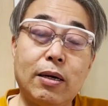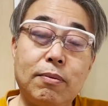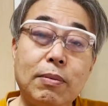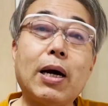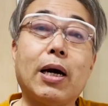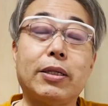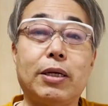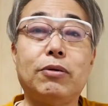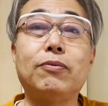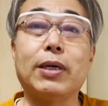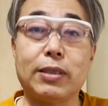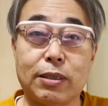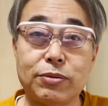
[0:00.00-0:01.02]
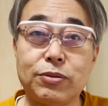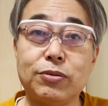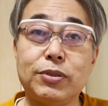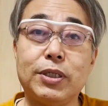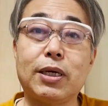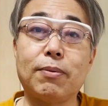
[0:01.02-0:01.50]
まあ勝てるわな、普通
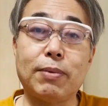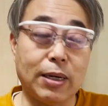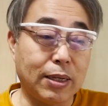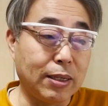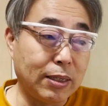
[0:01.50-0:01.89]
にいけば。